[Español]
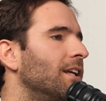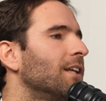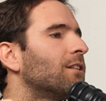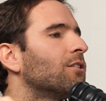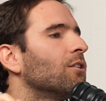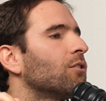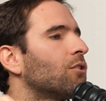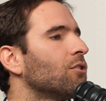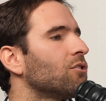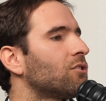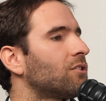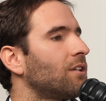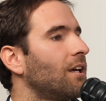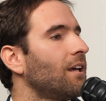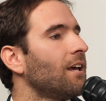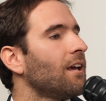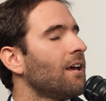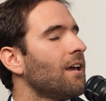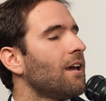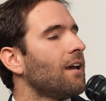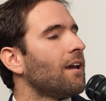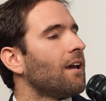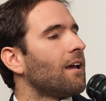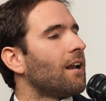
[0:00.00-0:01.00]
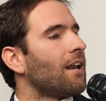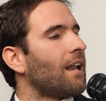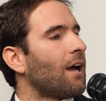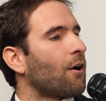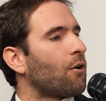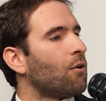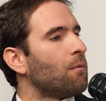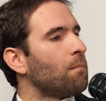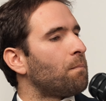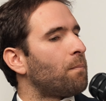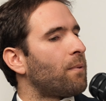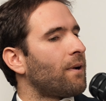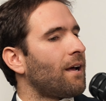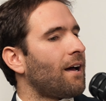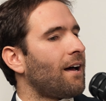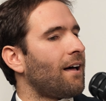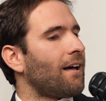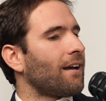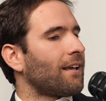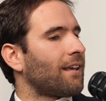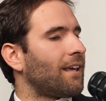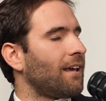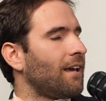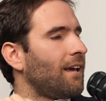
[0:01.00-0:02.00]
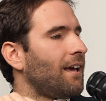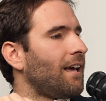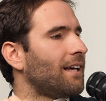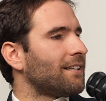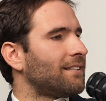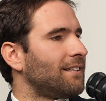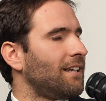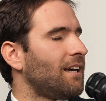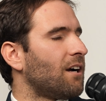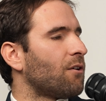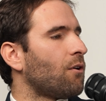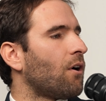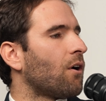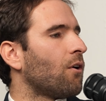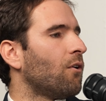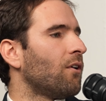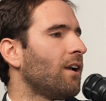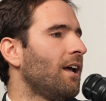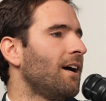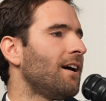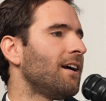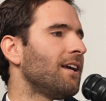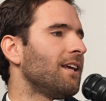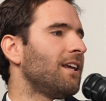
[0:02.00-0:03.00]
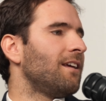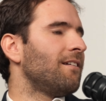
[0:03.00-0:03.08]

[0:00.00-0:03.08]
Listo. Entonces, la compra que hacía Coca-Cola